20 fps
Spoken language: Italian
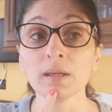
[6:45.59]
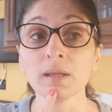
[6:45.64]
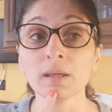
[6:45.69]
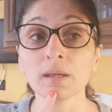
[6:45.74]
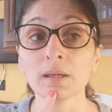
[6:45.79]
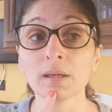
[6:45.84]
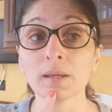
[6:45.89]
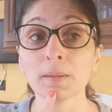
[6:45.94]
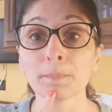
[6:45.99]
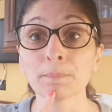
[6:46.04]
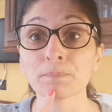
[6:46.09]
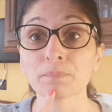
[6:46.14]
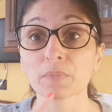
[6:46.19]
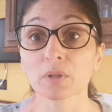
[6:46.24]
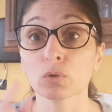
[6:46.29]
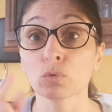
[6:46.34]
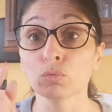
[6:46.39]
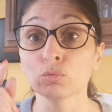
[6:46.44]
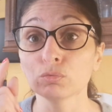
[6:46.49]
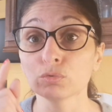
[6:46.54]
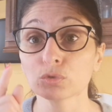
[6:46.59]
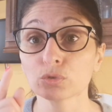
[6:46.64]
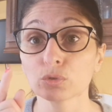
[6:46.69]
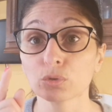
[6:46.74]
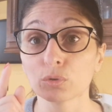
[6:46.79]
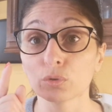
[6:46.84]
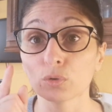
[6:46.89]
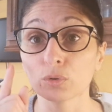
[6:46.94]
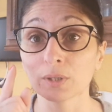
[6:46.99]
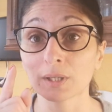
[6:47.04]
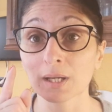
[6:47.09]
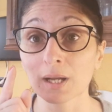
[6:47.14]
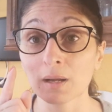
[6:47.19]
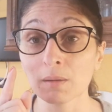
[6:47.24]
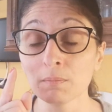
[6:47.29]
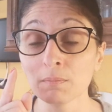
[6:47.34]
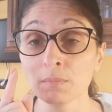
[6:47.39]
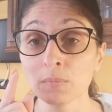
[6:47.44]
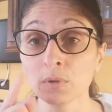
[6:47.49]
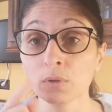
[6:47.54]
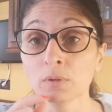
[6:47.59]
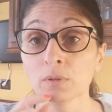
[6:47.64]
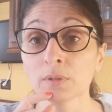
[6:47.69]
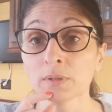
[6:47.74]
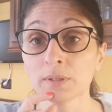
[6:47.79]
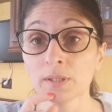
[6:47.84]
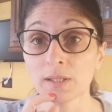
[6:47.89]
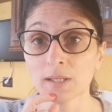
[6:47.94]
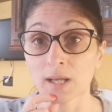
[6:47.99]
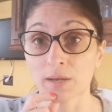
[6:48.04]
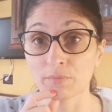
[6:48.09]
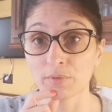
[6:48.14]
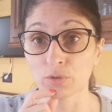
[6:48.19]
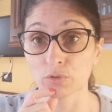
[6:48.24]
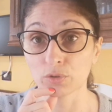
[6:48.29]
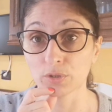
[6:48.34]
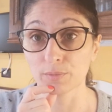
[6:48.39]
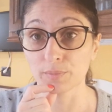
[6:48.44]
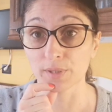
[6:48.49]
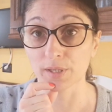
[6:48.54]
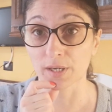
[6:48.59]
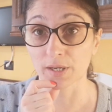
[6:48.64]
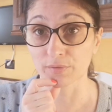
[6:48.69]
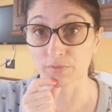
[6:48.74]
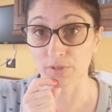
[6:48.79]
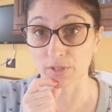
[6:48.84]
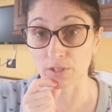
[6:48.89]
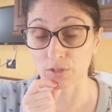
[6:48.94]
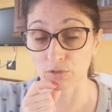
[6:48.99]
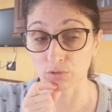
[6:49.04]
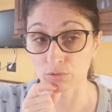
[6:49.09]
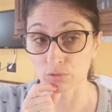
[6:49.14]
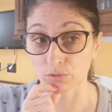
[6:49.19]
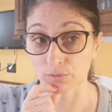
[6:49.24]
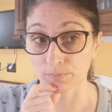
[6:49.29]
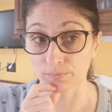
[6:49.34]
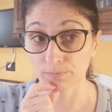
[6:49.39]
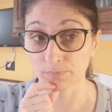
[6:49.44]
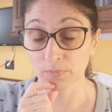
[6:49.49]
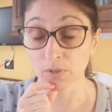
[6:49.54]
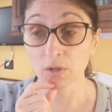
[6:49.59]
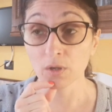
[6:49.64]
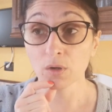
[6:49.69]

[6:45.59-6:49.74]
e un solo grammo di lievito di birra fresco